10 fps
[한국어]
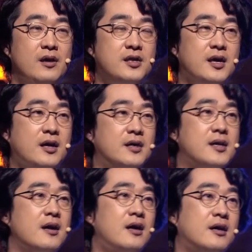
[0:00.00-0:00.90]
제가
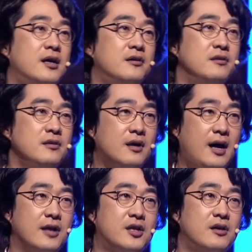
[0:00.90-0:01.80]
생각하는
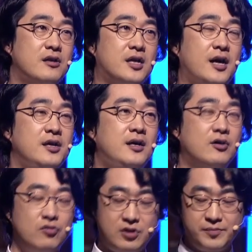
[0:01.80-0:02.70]
가장
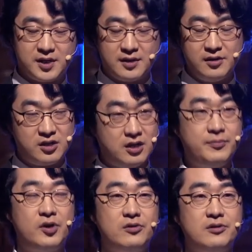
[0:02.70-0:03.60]
잔인하고 끔찍한
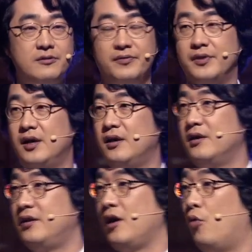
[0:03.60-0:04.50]
질병은
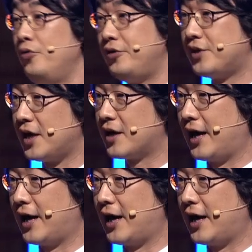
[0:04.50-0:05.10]
네, 오늘 제